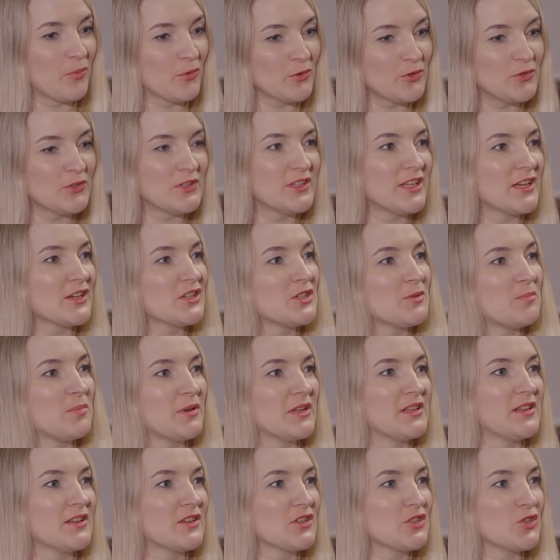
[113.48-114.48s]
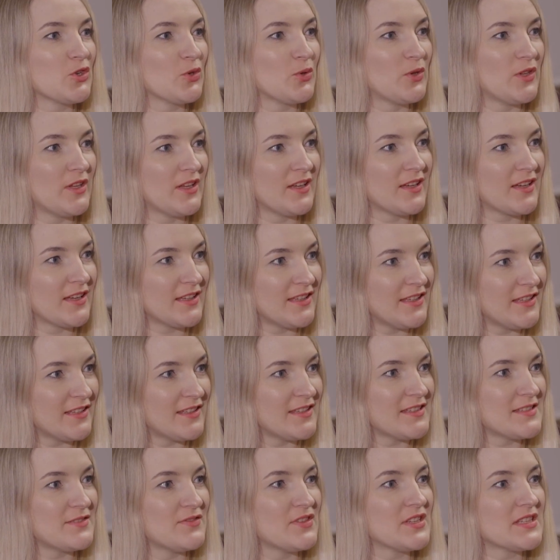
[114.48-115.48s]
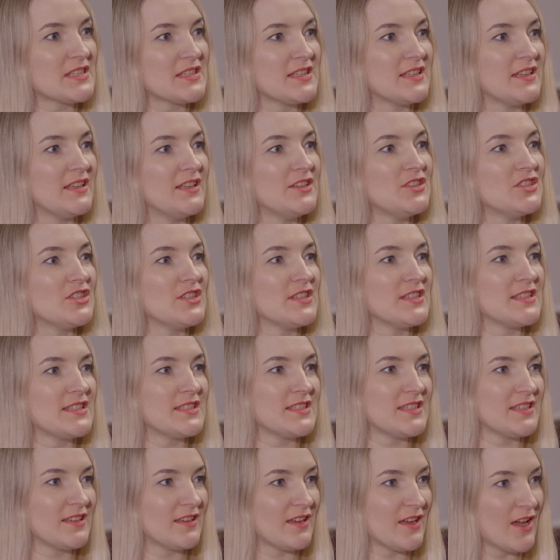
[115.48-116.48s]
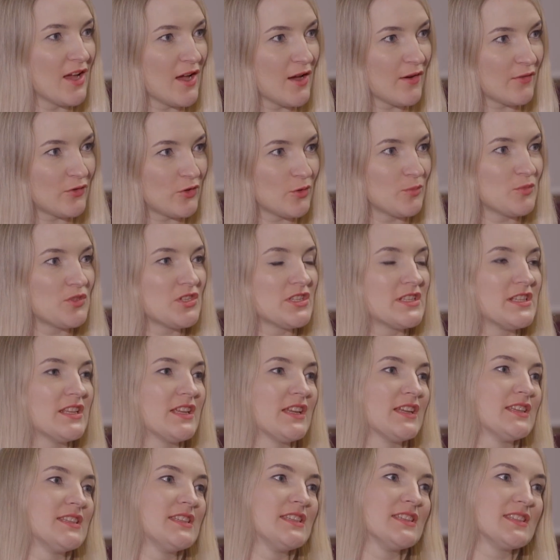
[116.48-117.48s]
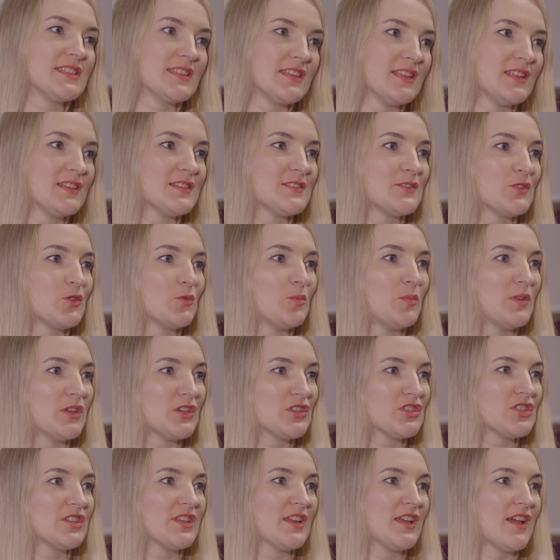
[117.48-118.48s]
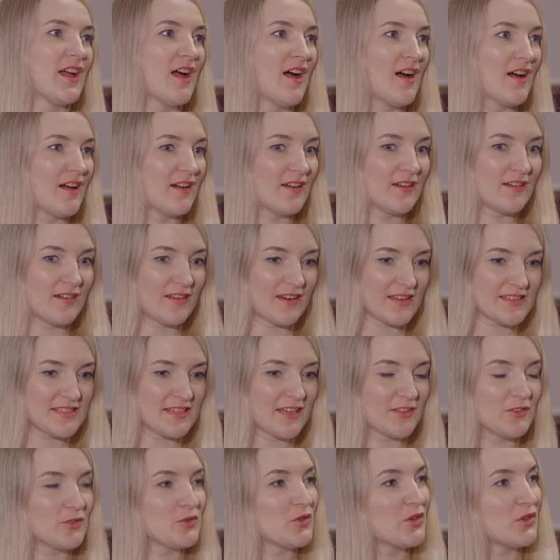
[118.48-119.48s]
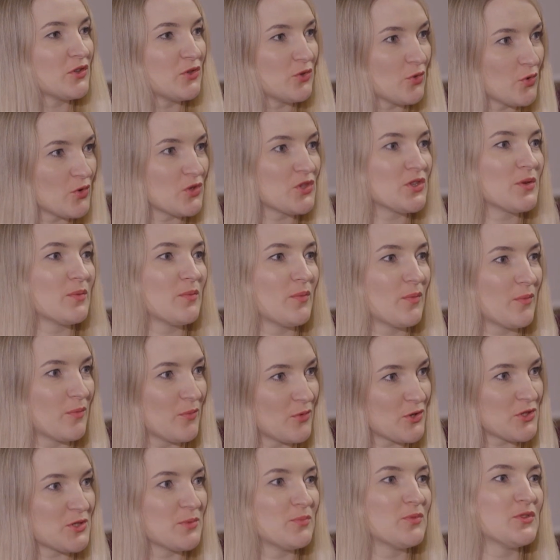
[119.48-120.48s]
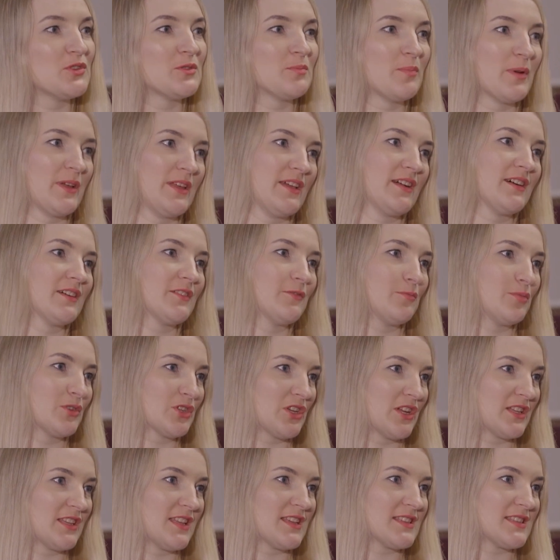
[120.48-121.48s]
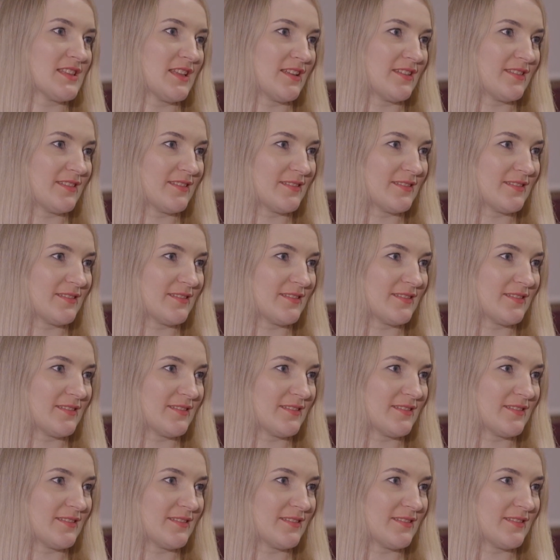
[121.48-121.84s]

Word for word: Будут также приглашенные какие-то известные личности, в том числе российские или зарубежные, э, ради которых тоже можно будет поехать в Башкортостан?